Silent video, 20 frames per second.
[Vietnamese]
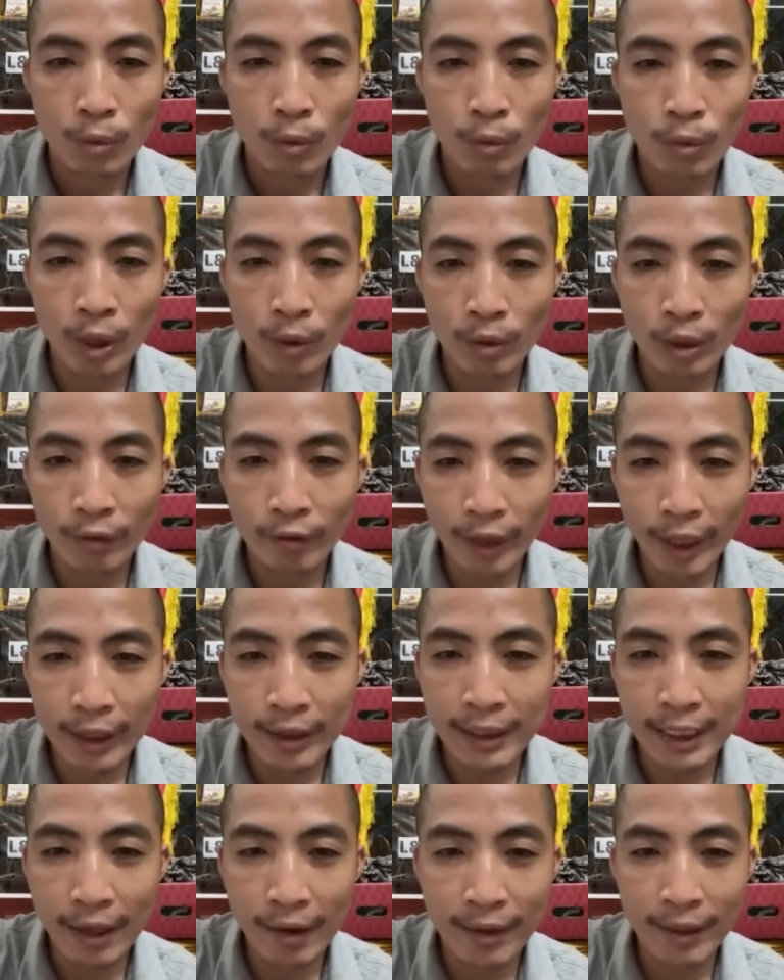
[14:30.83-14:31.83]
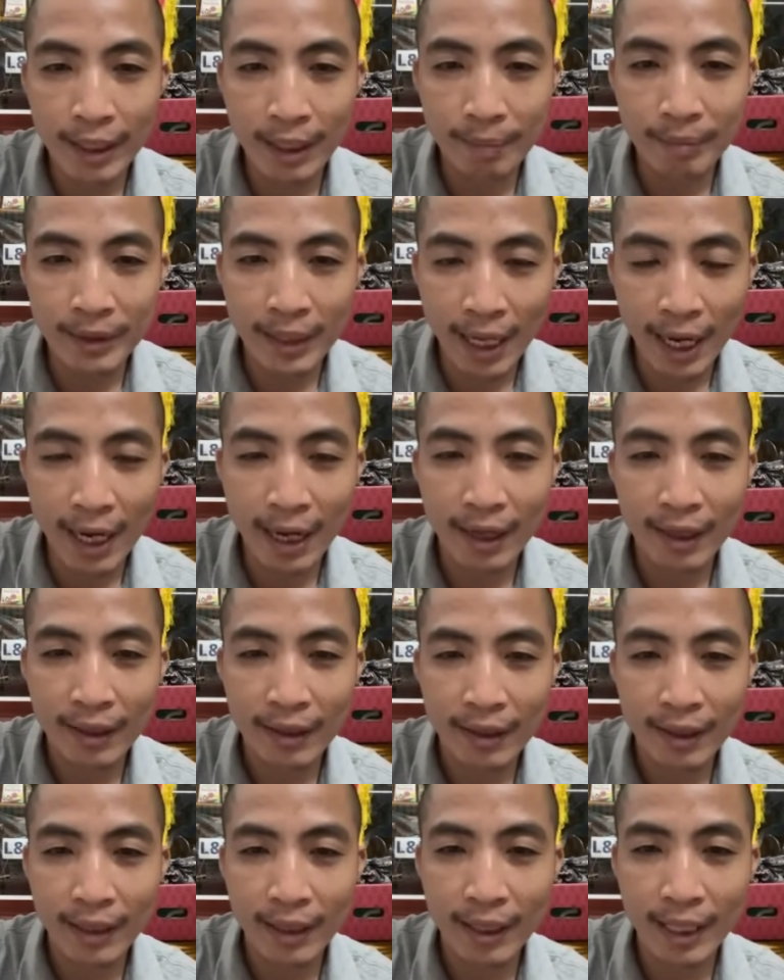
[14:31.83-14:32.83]
Quyền Nguyễn Văn chào anh Lập nha
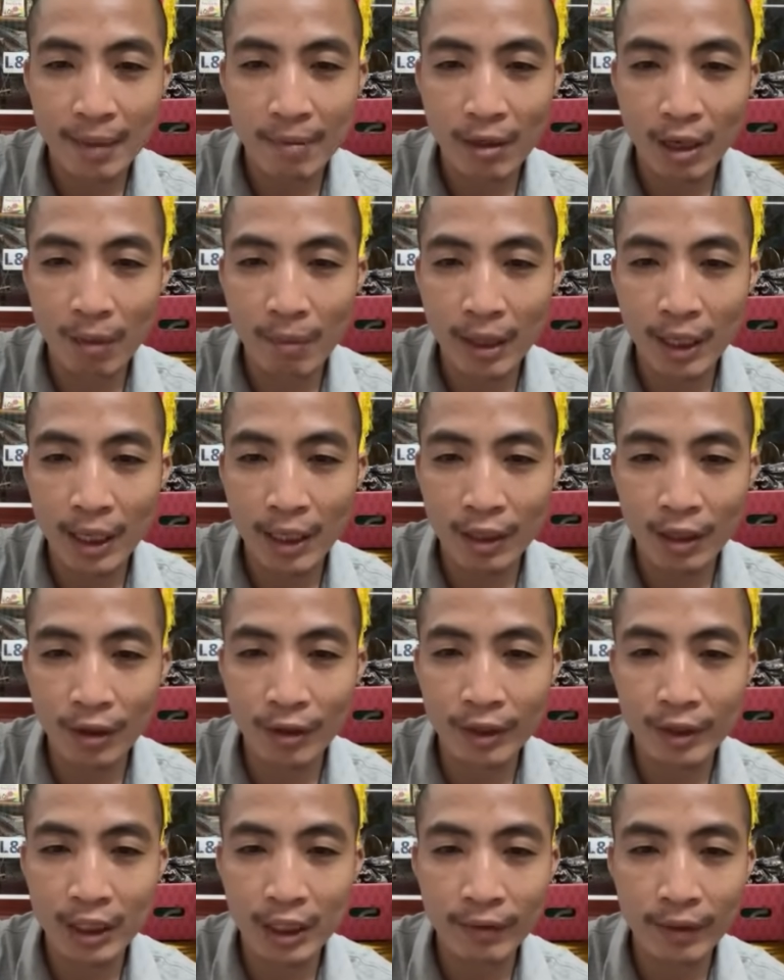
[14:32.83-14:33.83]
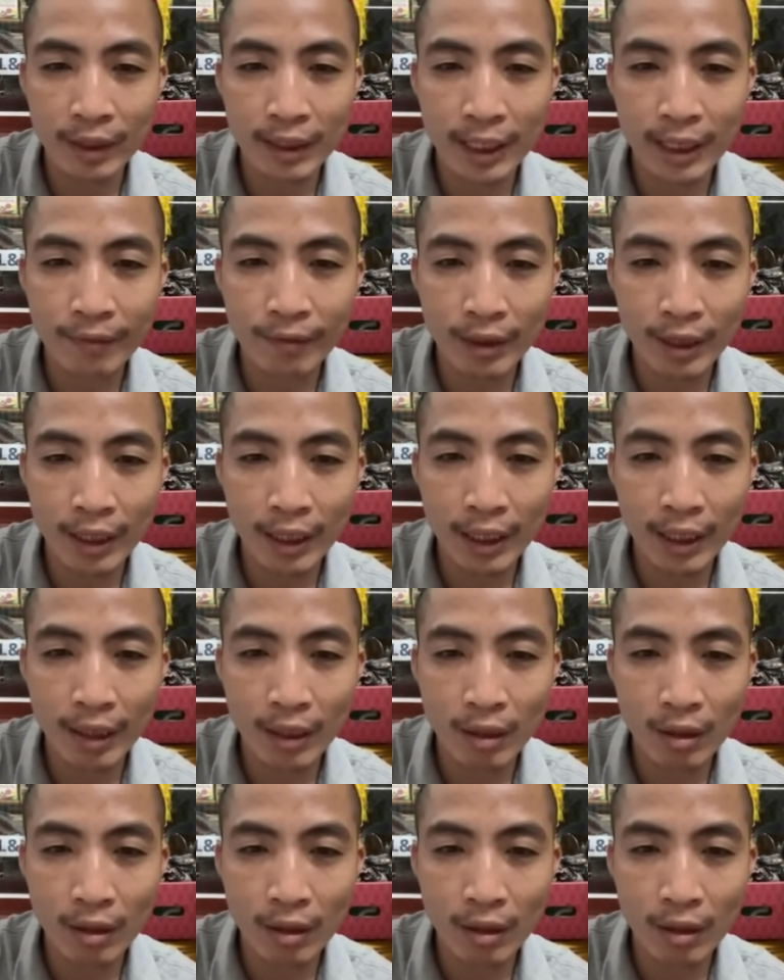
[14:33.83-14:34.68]
à, em hỏi mấy lần rồi tư vấn em với